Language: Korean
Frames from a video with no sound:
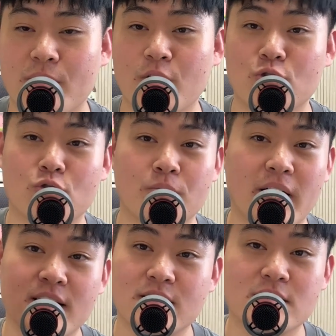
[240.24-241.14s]
결국
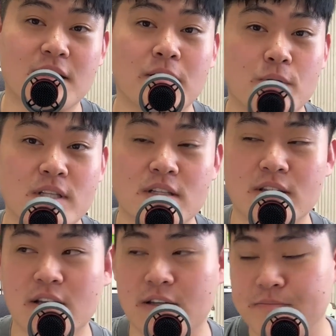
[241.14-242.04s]
마이크를 대고
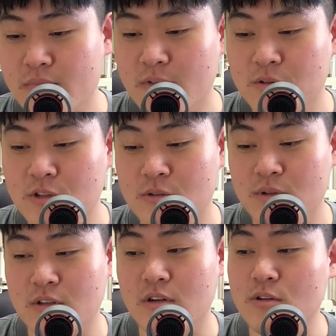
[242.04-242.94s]
했는데
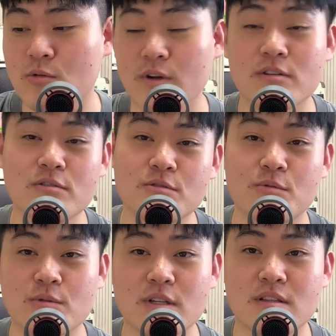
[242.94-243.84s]
형님이 아 이거 왜 그런지
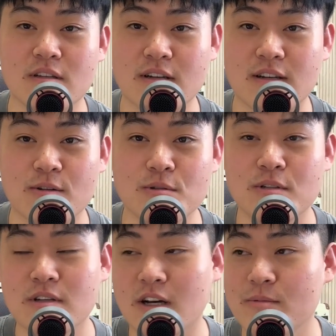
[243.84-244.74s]
모르겠다.
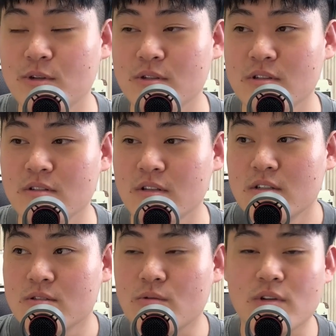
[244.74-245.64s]
어디에 가면은
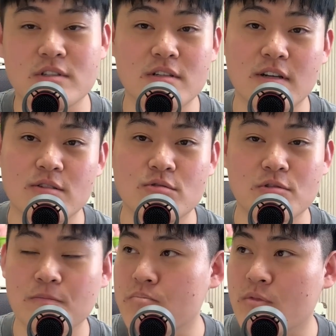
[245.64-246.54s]
소리가 잘
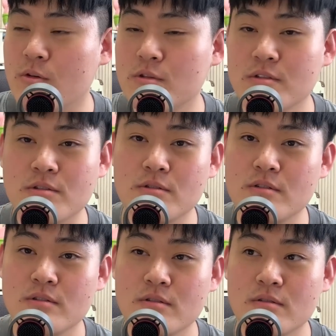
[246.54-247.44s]
나고
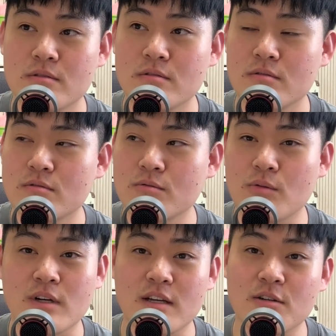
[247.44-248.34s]
어디서는
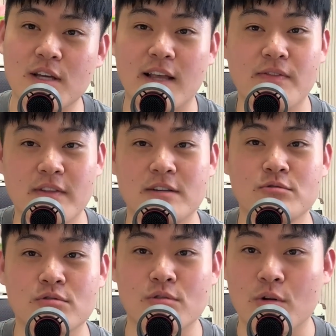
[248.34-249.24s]
소리가 이렇게 안
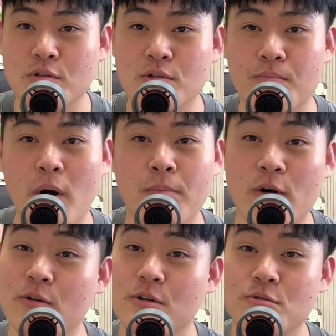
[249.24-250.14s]
나고 어디선
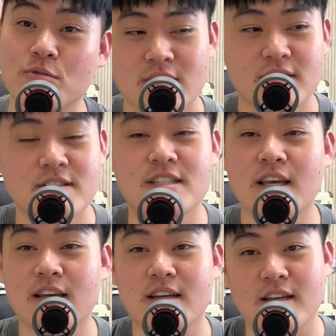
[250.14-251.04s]
퍽퍽거리고
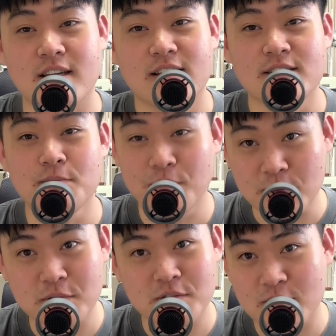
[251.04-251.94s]
그게
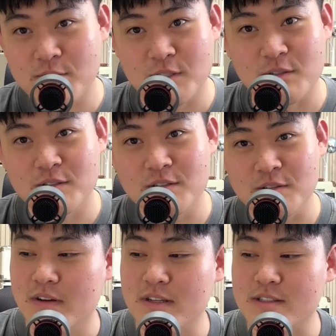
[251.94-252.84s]
임피던스 때문이거든요.
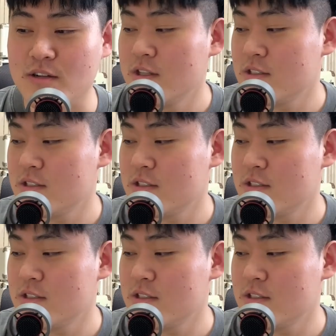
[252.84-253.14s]
그래서